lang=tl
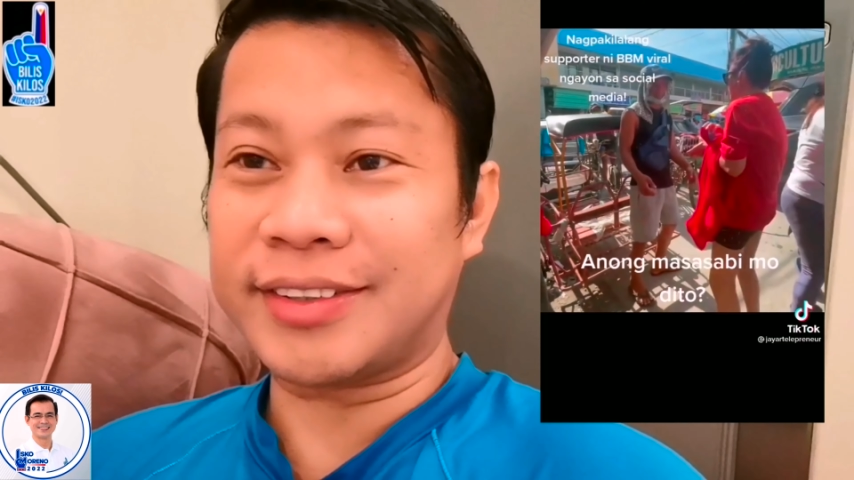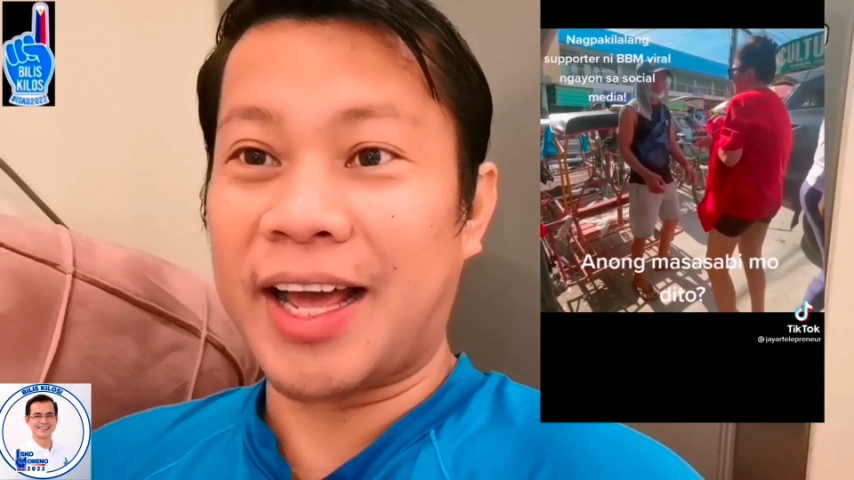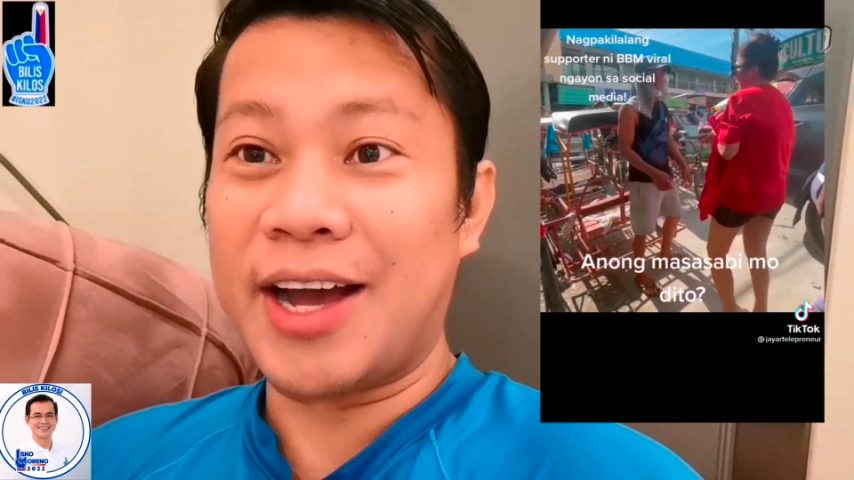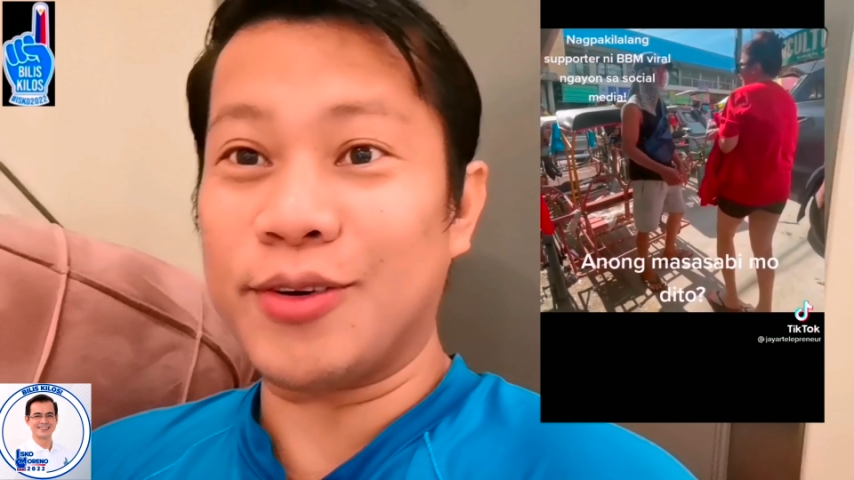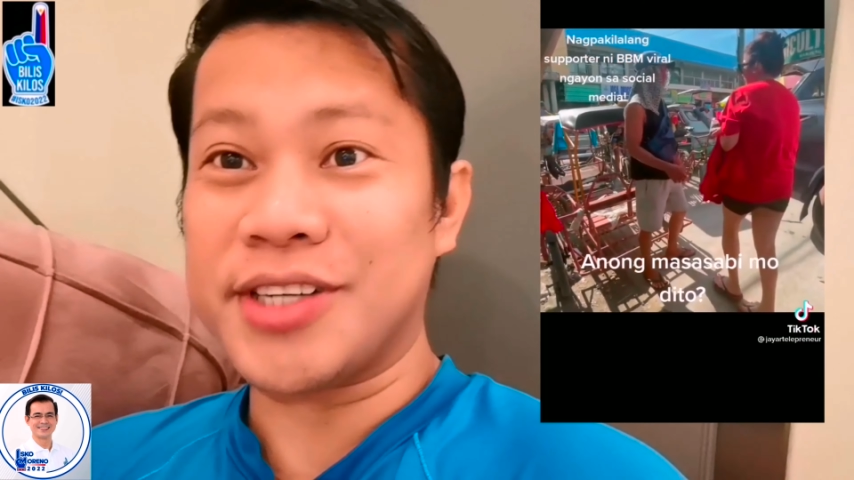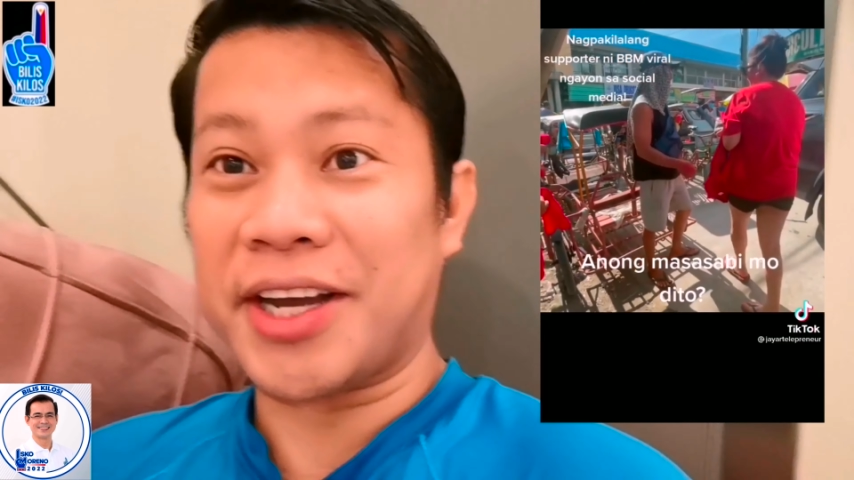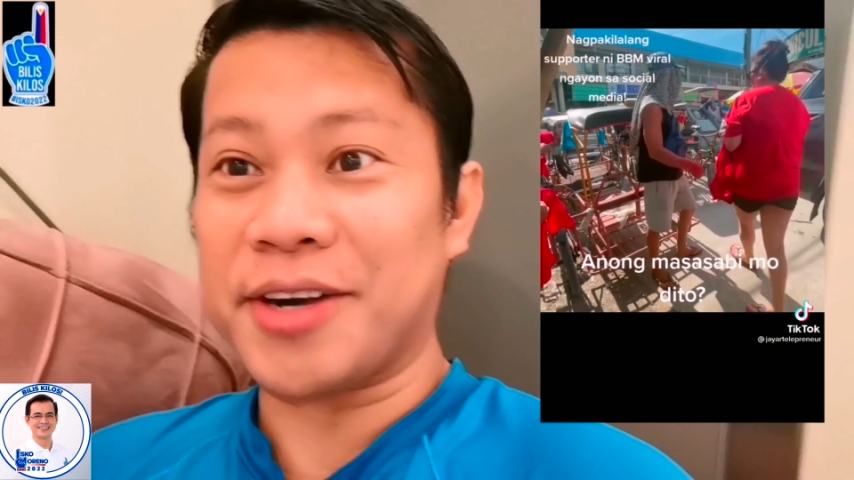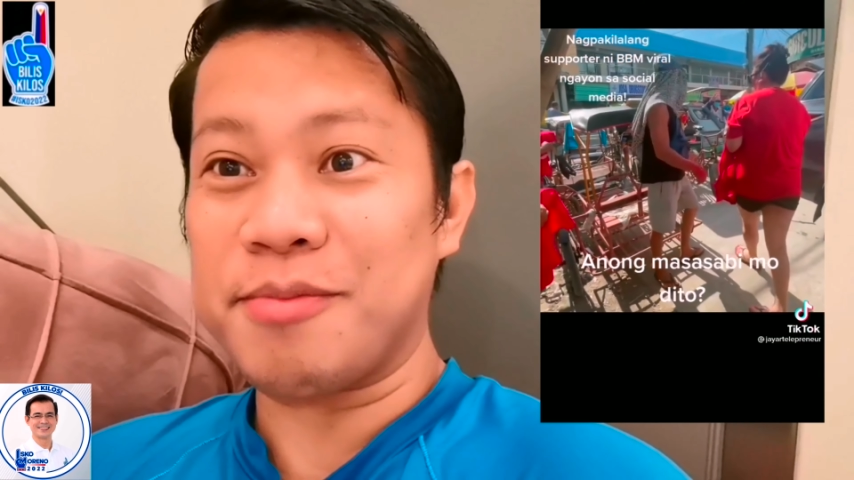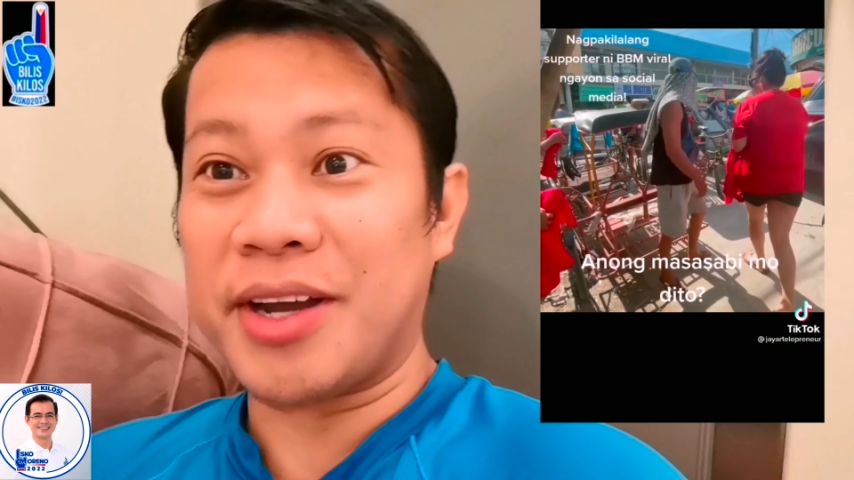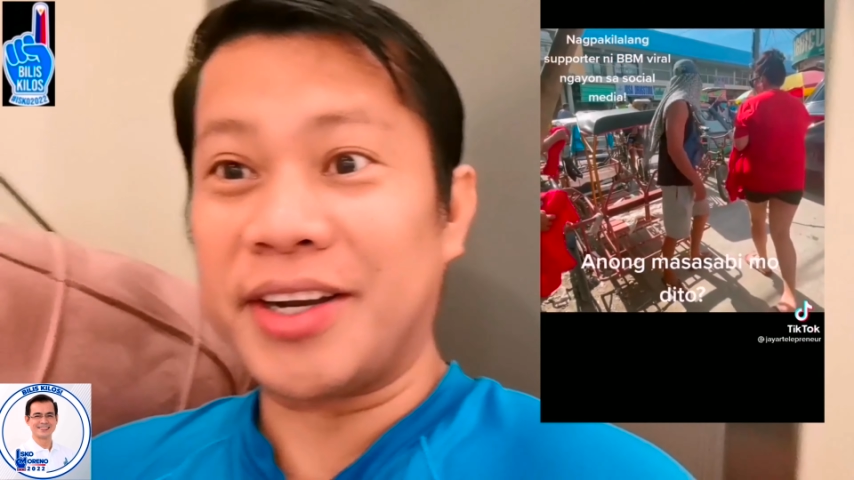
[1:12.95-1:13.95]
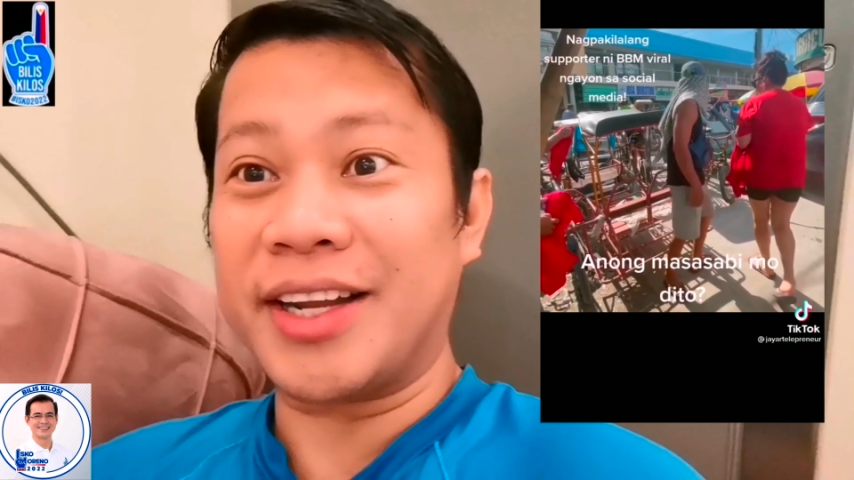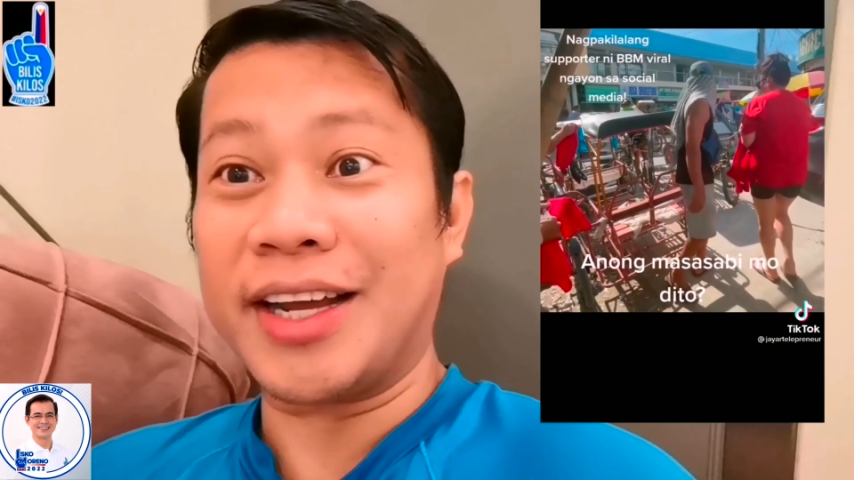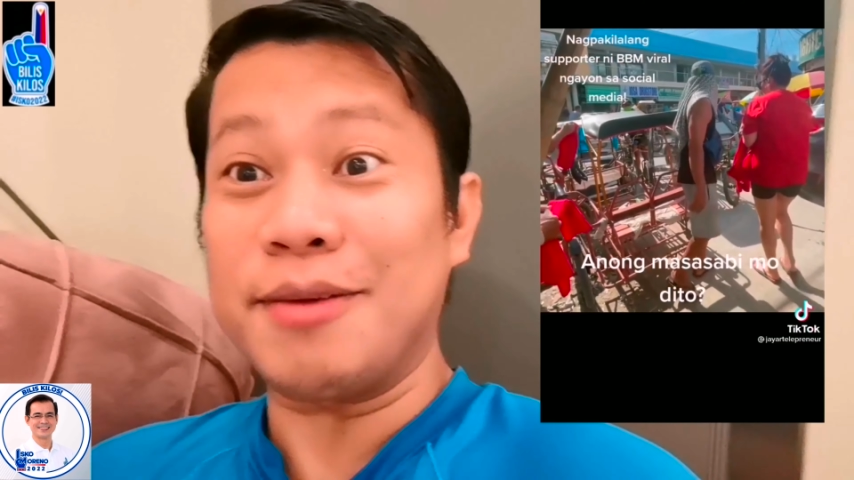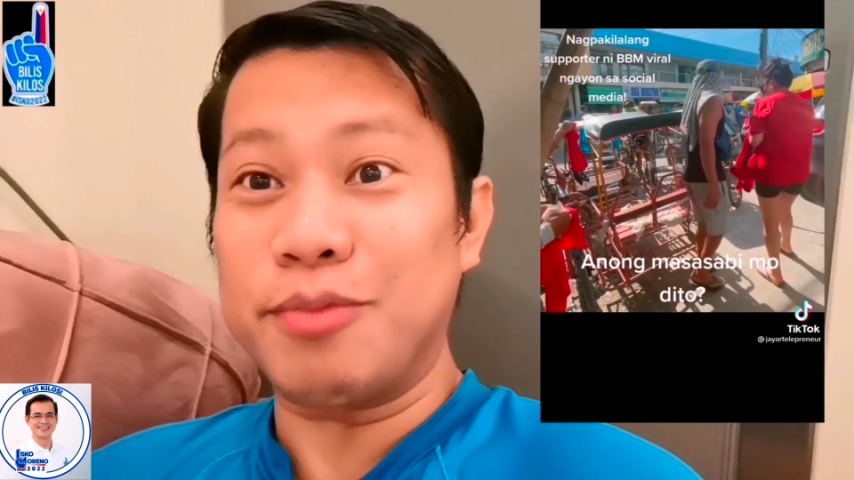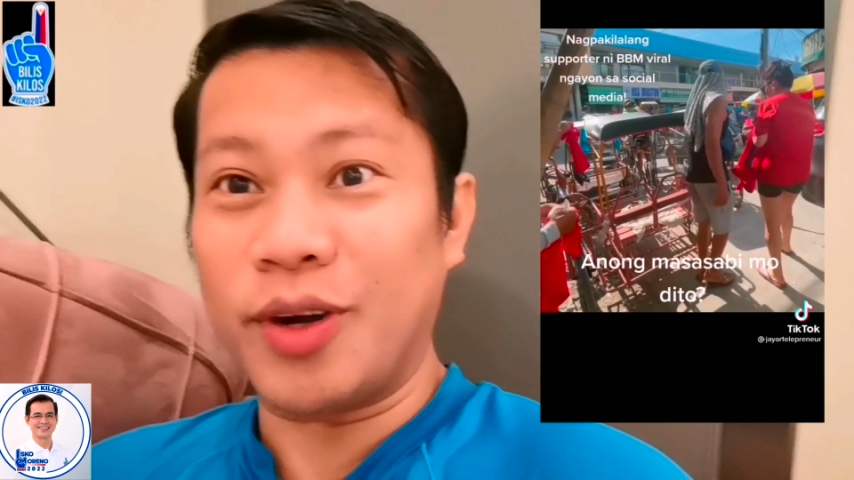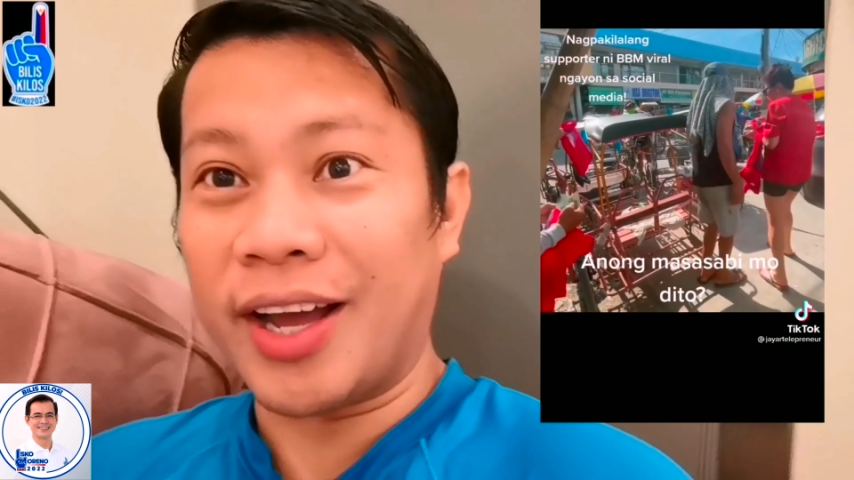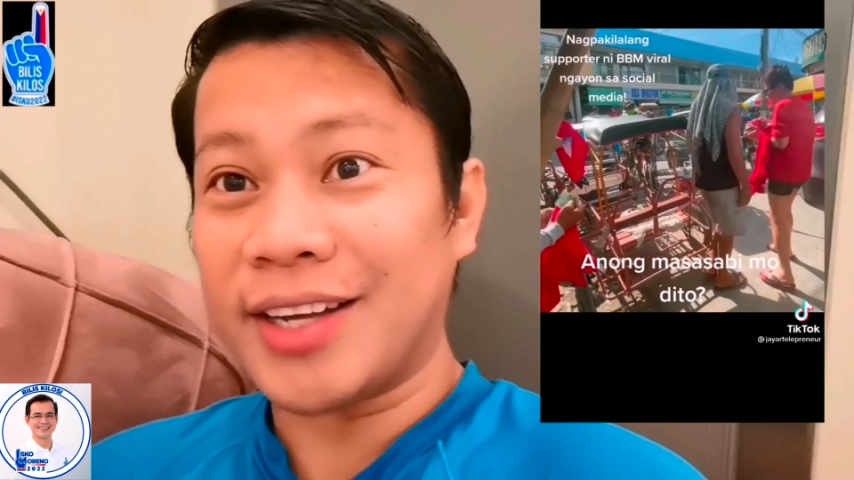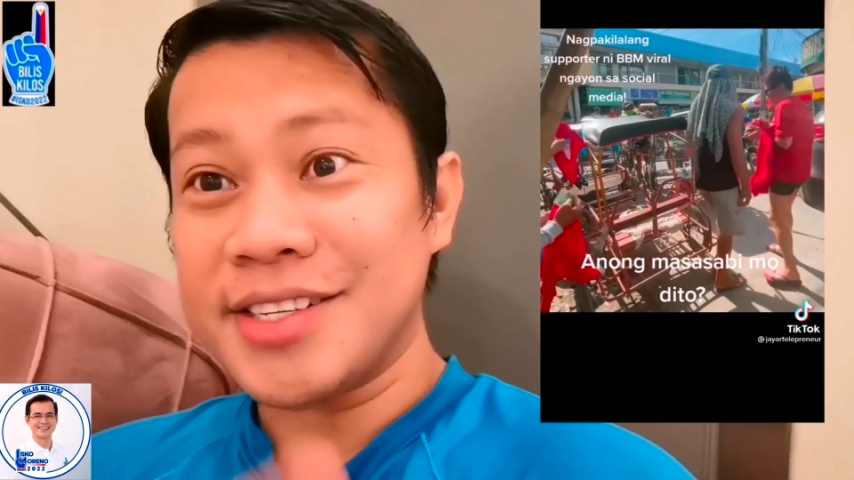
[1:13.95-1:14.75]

tao sa karaban na nakapula